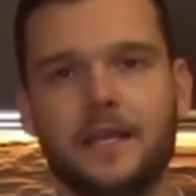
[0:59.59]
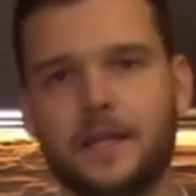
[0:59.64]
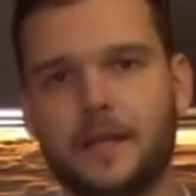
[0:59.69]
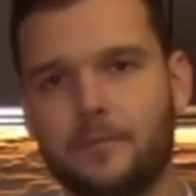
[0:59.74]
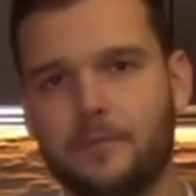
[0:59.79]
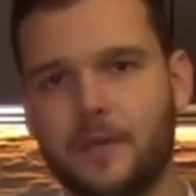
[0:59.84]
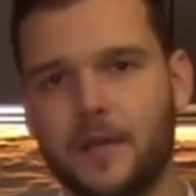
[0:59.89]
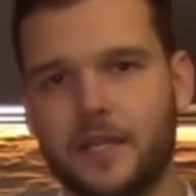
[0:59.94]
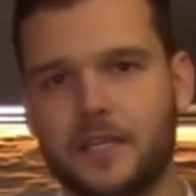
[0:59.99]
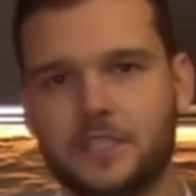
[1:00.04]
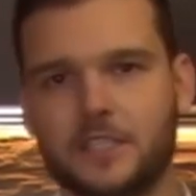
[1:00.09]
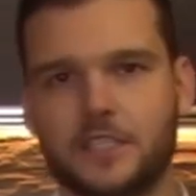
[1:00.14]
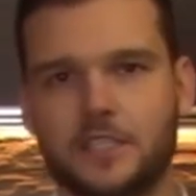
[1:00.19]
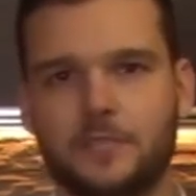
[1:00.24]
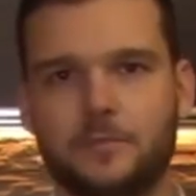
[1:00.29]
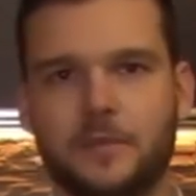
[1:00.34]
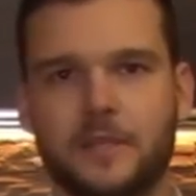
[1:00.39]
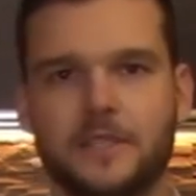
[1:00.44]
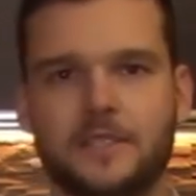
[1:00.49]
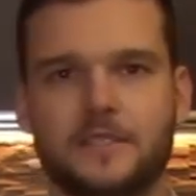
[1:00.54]
E também a
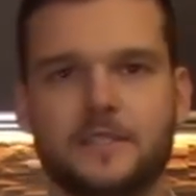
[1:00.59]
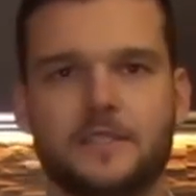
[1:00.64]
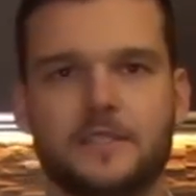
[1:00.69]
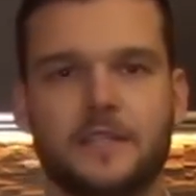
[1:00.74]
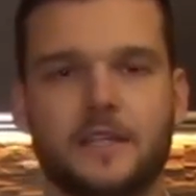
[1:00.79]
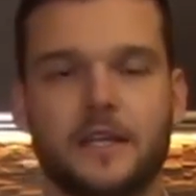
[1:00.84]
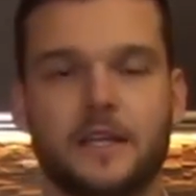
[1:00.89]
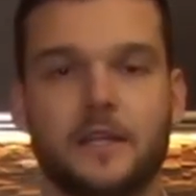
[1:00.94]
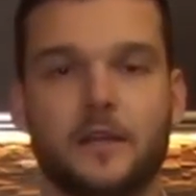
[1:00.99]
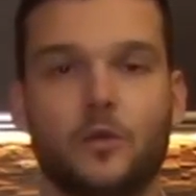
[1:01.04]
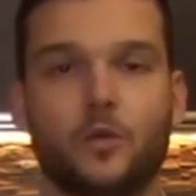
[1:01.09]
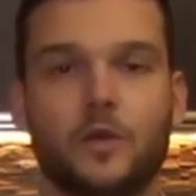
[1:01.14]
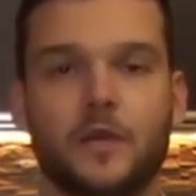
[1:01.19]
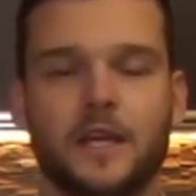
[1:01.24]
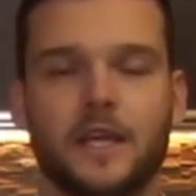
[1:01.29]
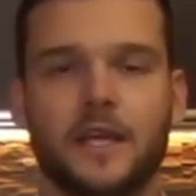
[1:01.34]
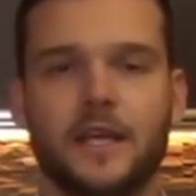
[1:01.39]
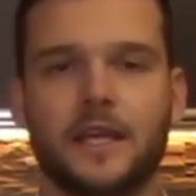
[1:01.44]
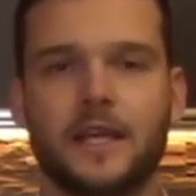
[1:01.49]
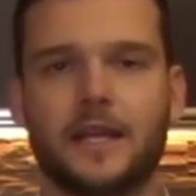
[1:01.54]
gente precisa entender
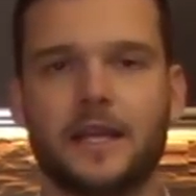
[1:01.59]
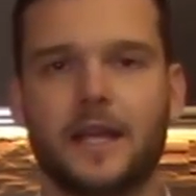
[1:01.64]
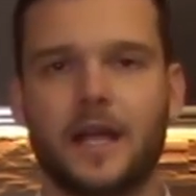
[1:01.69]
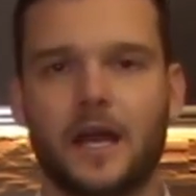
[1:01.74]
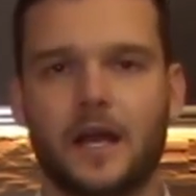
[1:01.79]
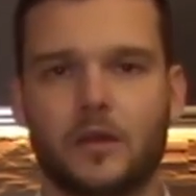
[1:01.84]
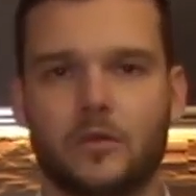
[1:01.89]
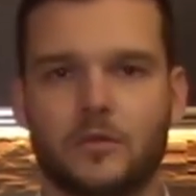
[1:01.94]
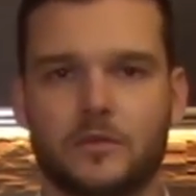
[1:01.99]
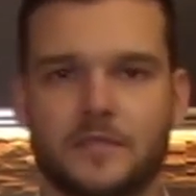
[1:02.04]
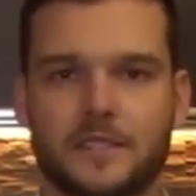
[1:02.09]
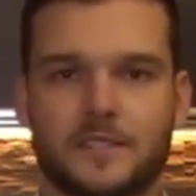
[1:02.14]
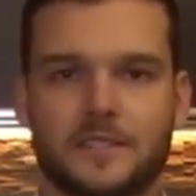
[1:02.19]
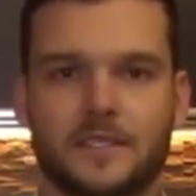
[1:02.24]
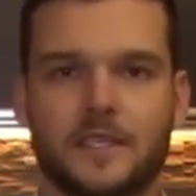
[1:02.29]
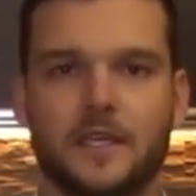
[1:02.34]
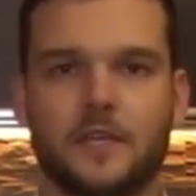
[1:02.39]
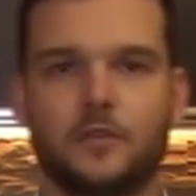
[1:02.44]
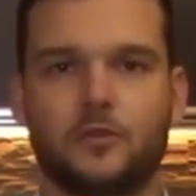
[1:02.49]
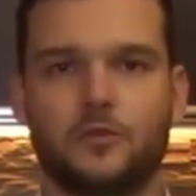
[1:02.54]
o que está
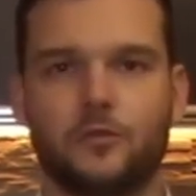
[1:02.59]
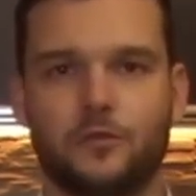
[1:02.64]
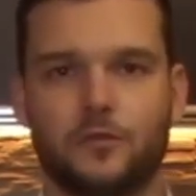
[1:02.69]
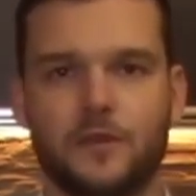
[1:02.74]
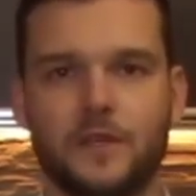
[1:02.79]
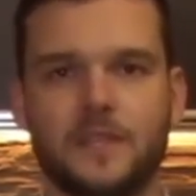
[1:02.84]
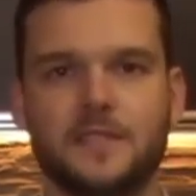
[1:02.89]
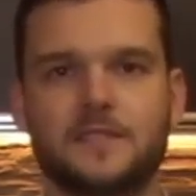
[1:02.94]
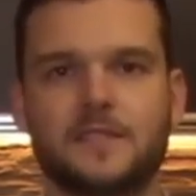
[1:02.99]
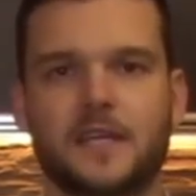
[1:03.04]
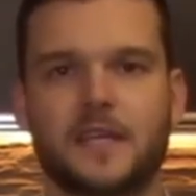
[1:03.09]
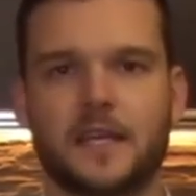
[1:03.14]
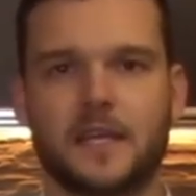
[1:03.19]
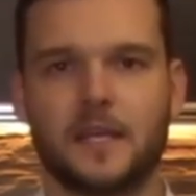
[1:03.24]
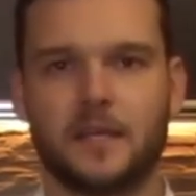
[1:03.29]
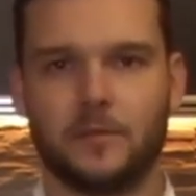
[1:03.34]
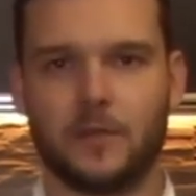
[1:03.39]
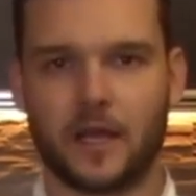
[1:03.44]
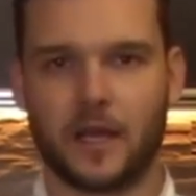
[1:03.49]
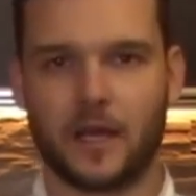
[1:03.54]
acontecendo física e